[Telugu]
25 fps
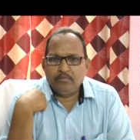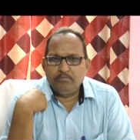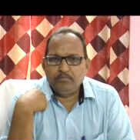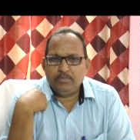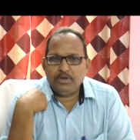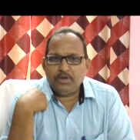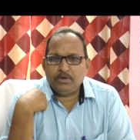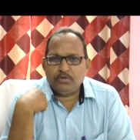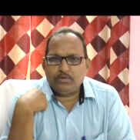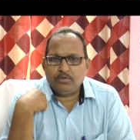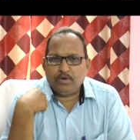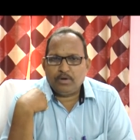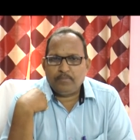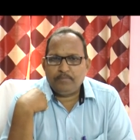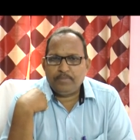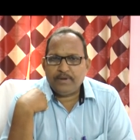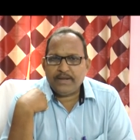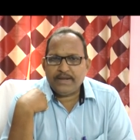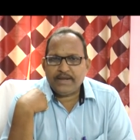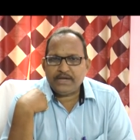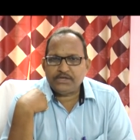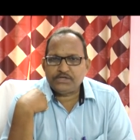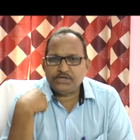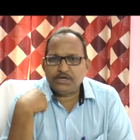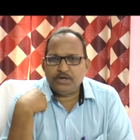మీరు
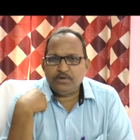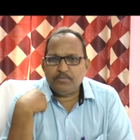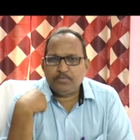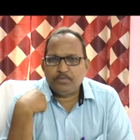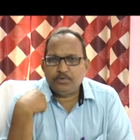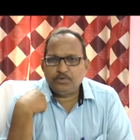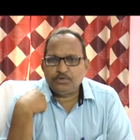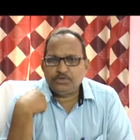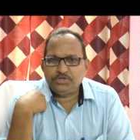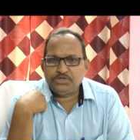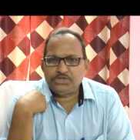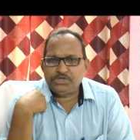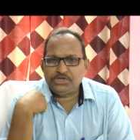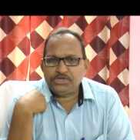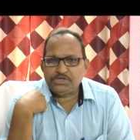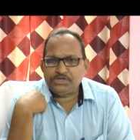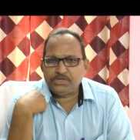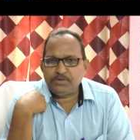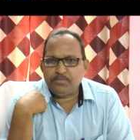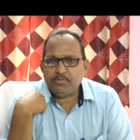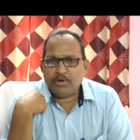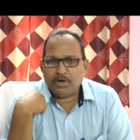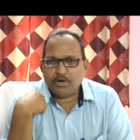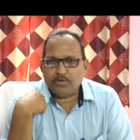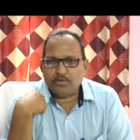అప్లికేషన్లు పూర్తి
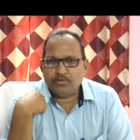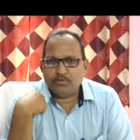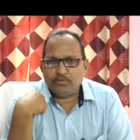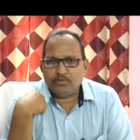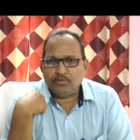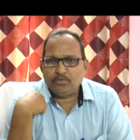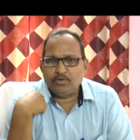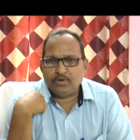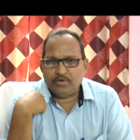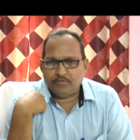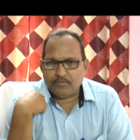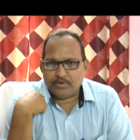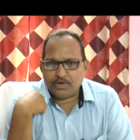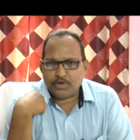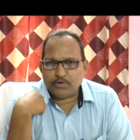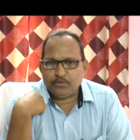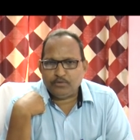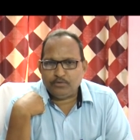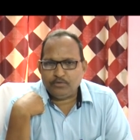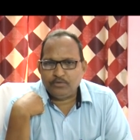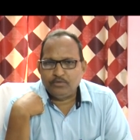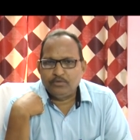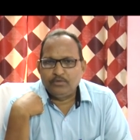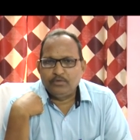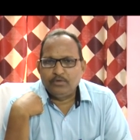చేసి మాకు ఇవ్వటం
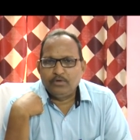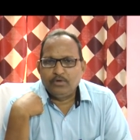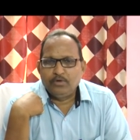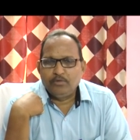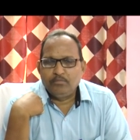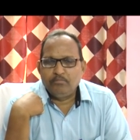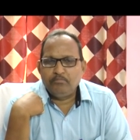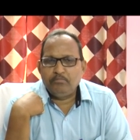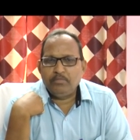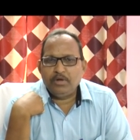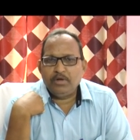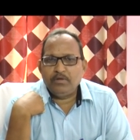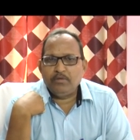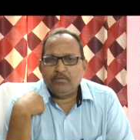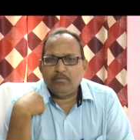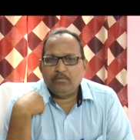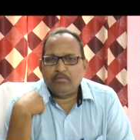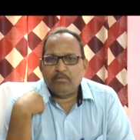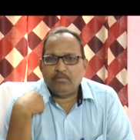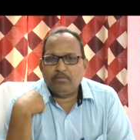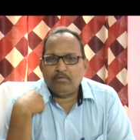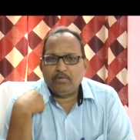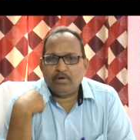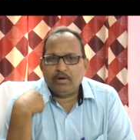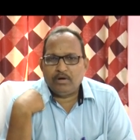మేము
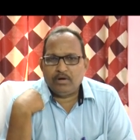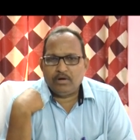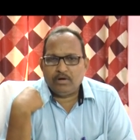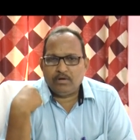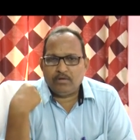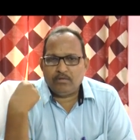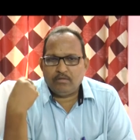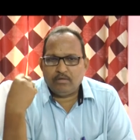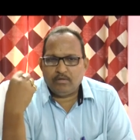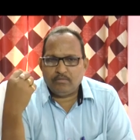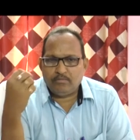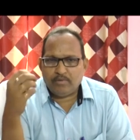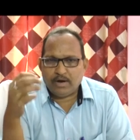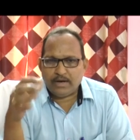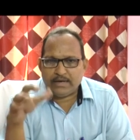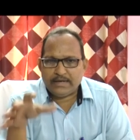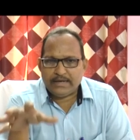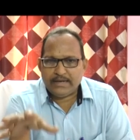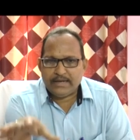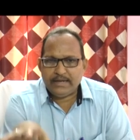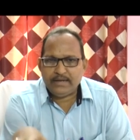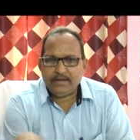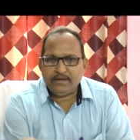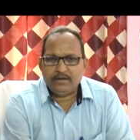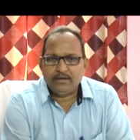
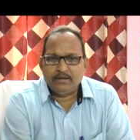వాటిని